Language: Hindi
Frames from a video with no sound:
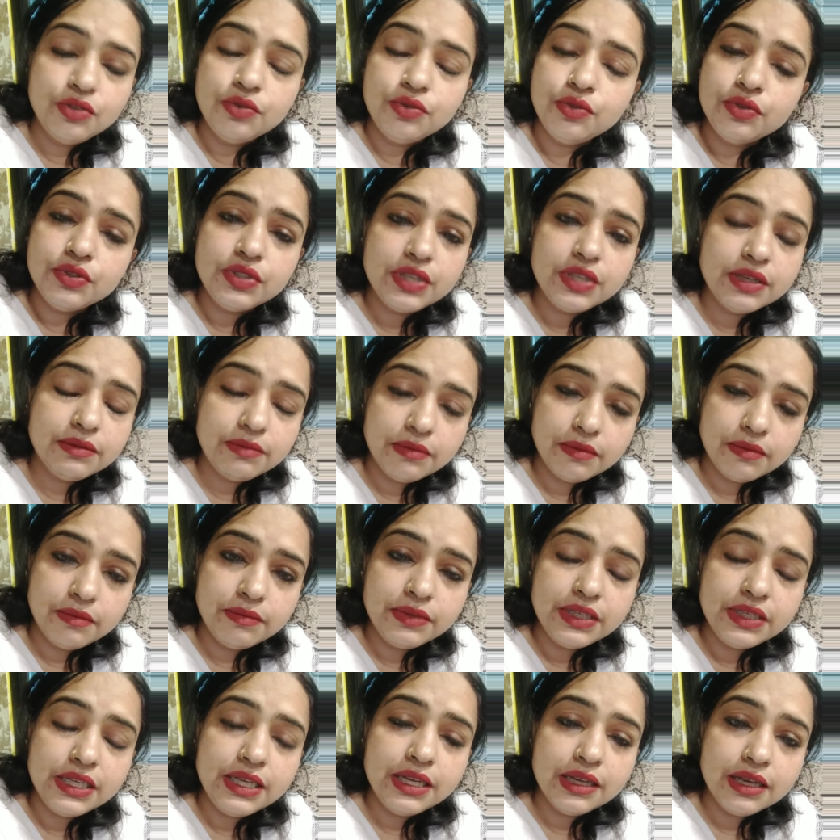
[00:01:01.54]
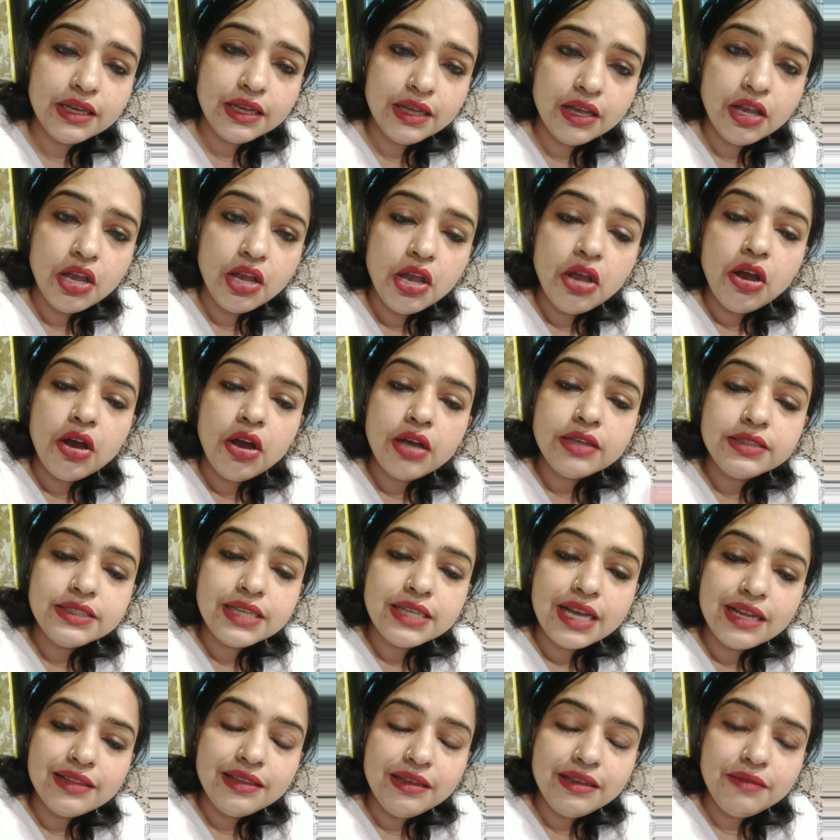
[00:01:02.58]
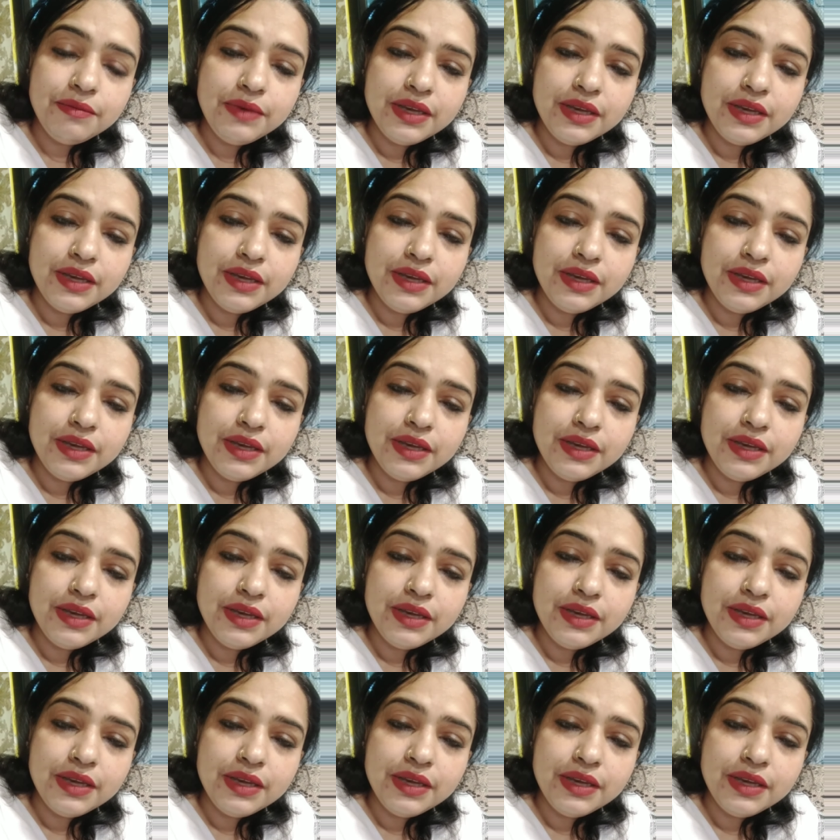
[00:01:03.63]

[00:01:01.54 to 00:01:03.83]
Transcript: तो तो ठीक है और शादी